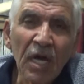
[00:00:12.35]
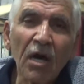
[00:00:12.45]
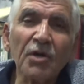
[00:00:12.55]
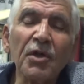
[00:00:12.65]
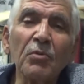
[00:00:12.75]

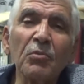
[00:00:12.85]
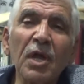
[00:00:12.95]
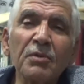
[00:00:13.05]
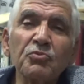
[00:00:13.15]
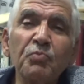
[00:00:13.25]

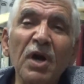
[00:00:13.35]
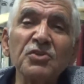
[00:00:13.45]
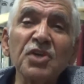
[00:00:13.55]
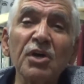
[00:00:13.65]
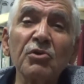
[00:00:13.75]
Adamlar
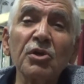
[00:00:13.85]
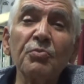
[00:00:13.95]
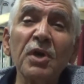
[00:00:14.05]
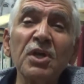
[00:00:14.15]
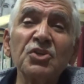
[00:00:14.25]
pazar günü
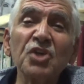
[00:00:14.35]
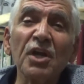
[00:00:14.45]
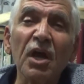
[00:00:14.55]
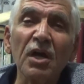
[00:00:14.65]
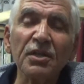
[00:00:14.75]

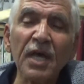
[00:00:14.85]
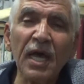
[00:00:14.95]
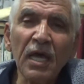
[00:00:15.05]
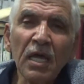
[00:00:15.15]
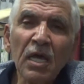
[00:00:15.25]
perişan halde